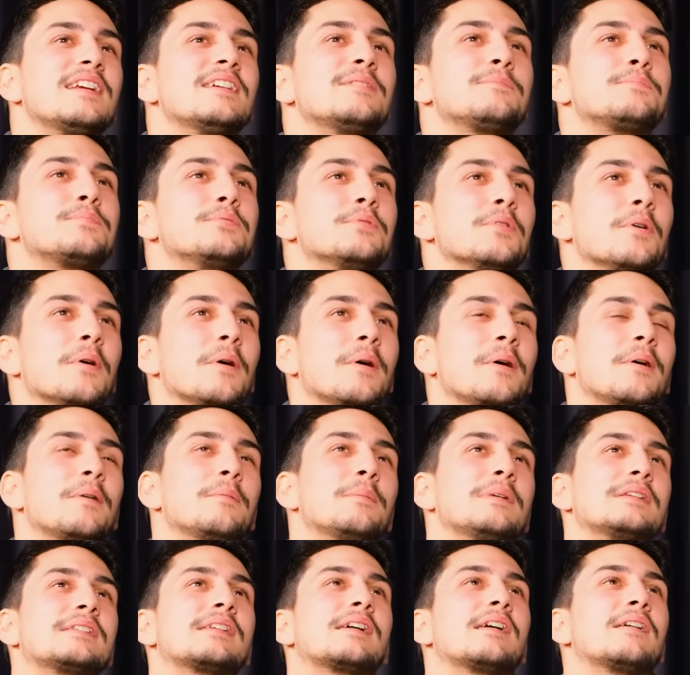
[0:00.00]
yapıyor
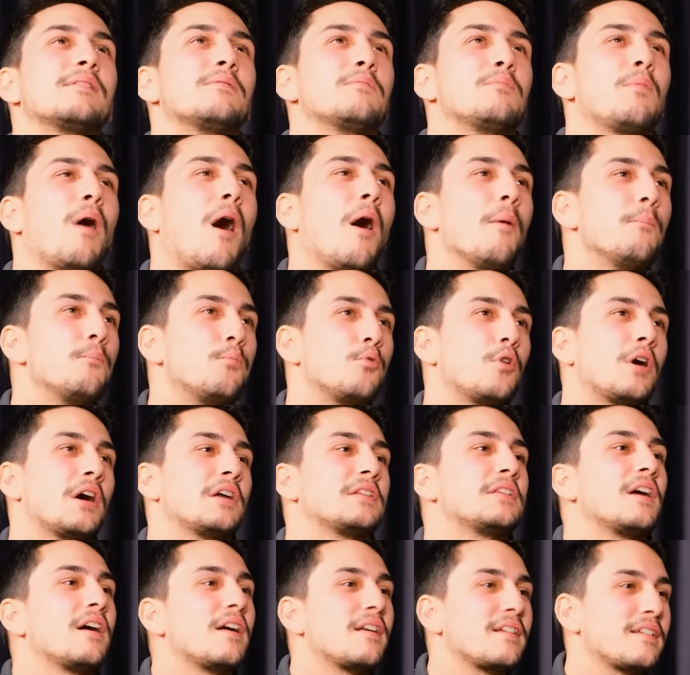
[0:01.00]
mesela Abi bu
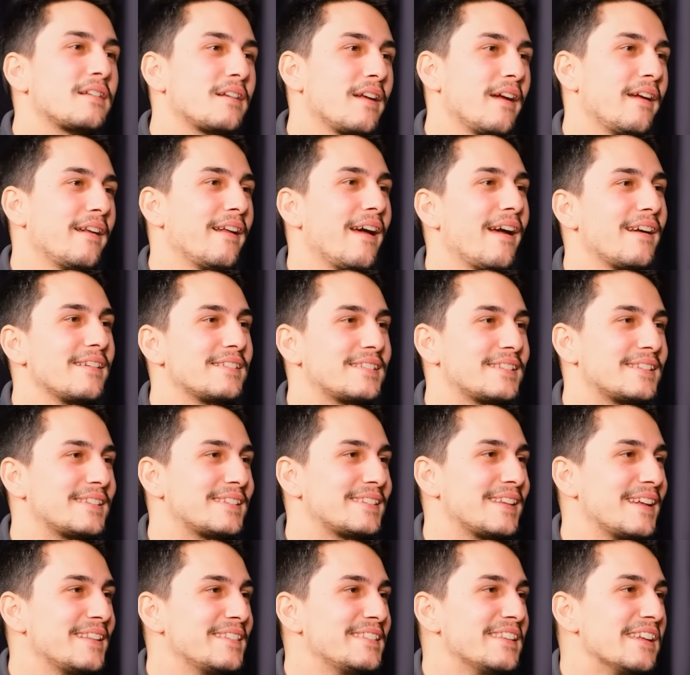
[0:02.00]
kadar
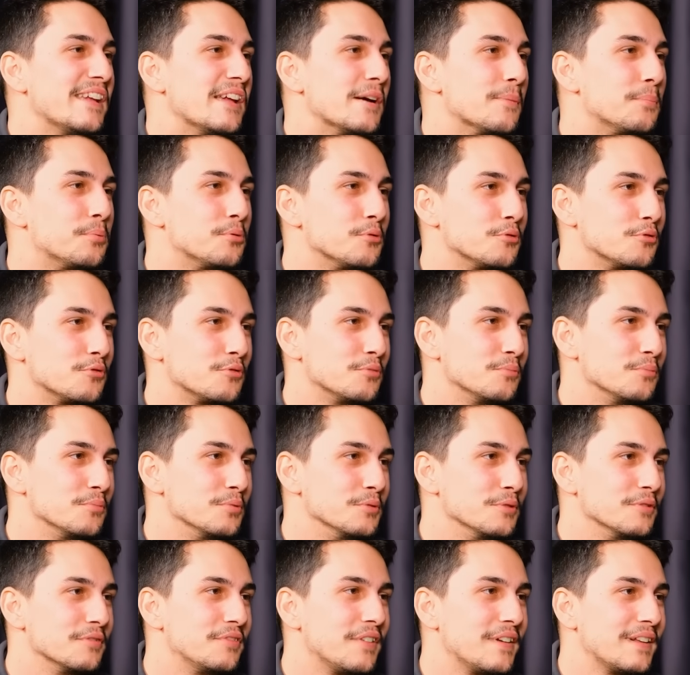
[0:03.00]
enerjisten niye yapıyorsun
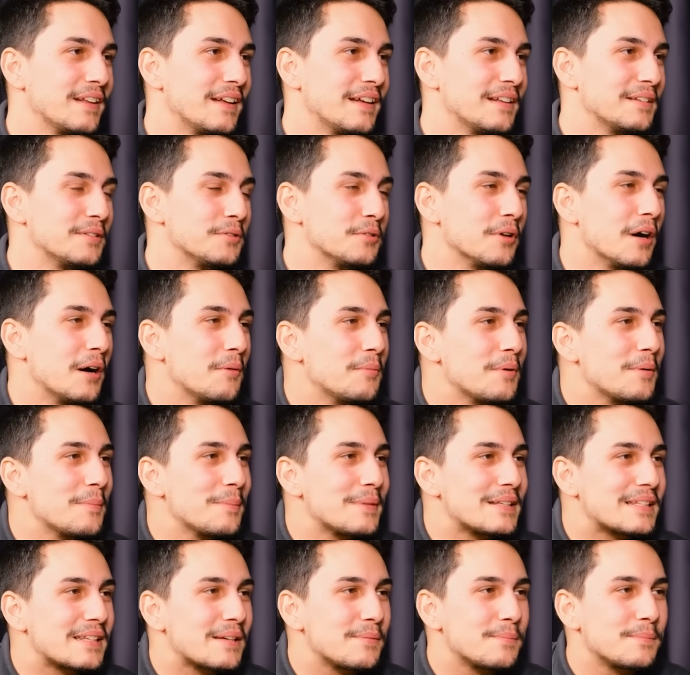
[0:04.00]
bunu falan diyor. Ama
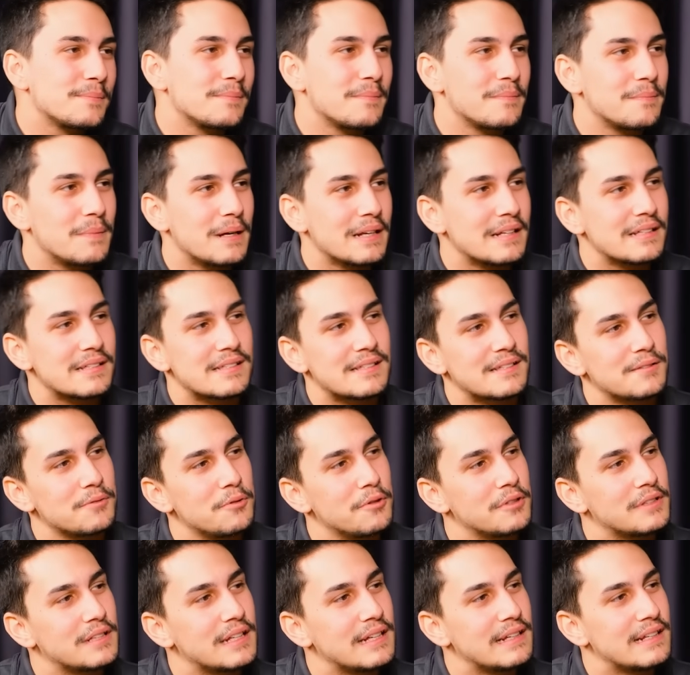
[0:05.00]
mesela ben aslında
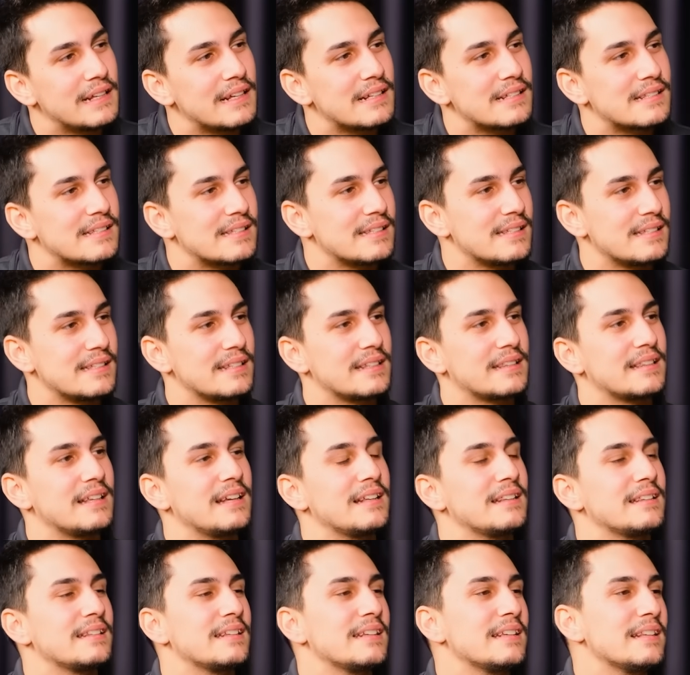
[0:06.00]
orada
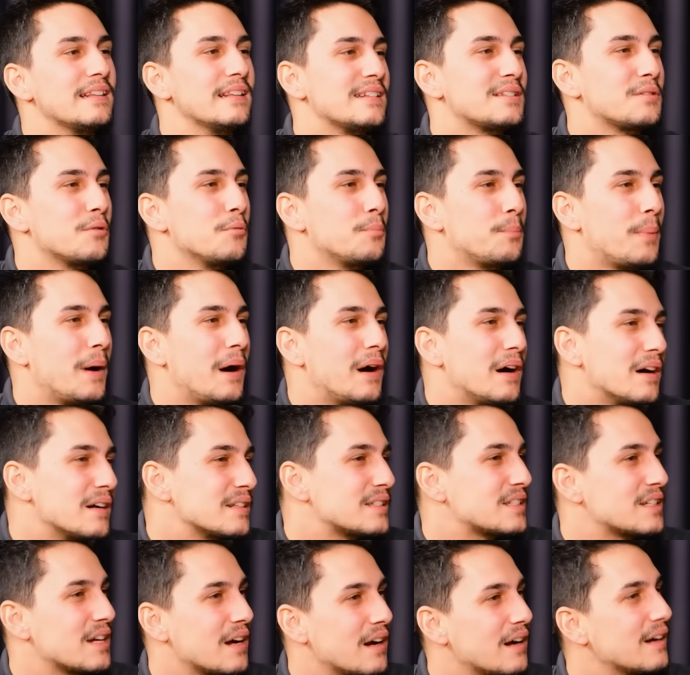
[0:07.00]
enerjisizlikten değil işte o bağır
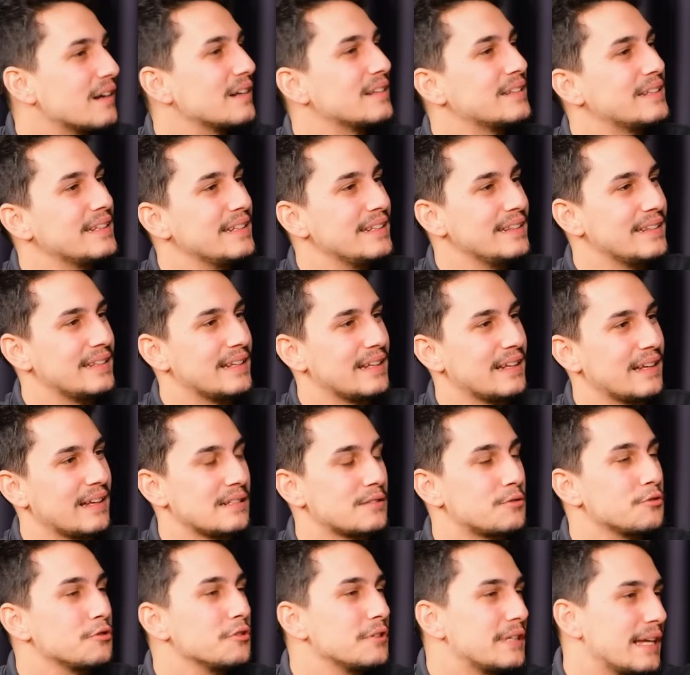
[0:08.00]
çağır değil de
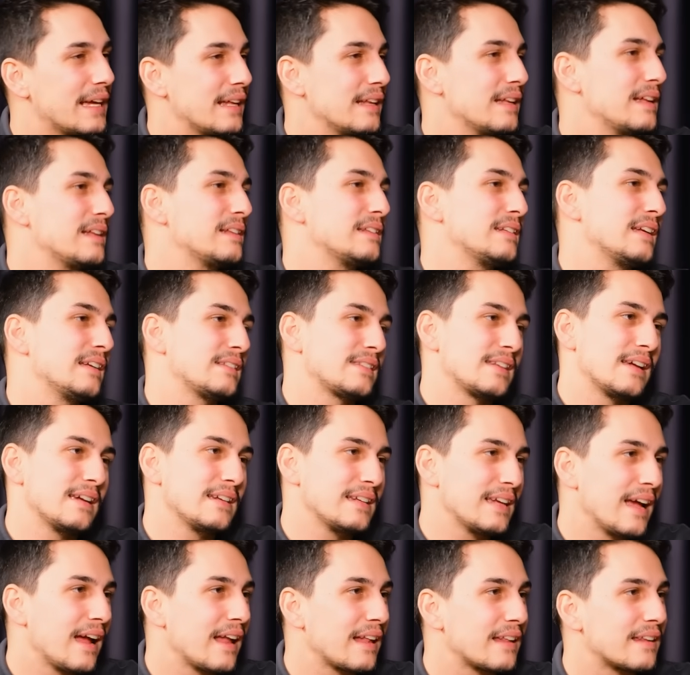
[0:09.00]
çünkü gelen yani sen
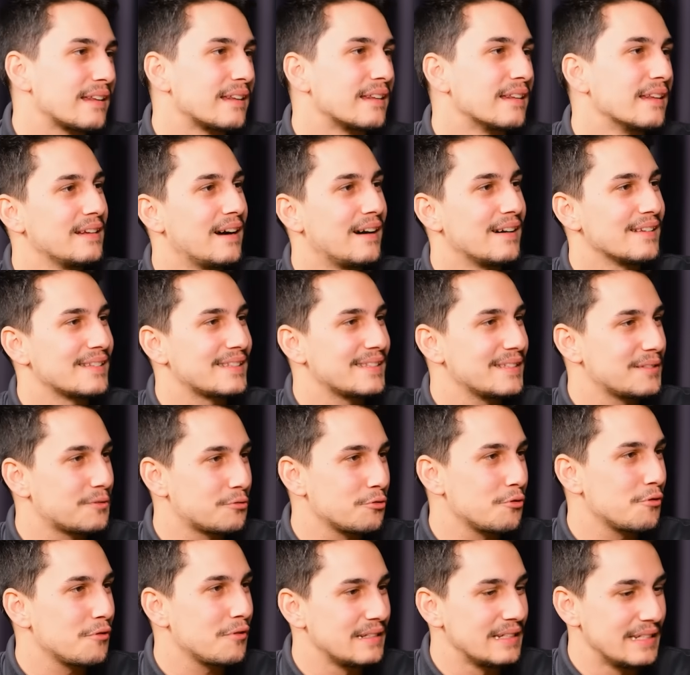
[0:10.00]
geldin aslında
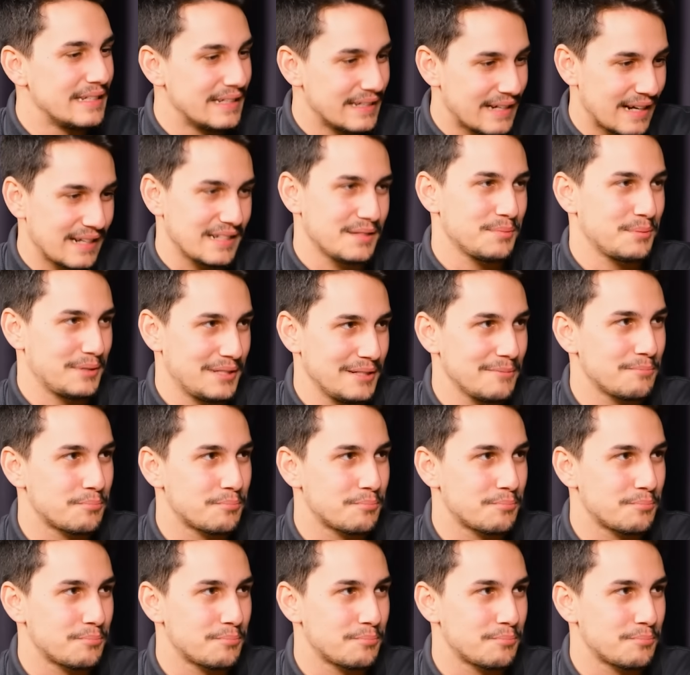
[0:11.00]
çok iğrenç bir şey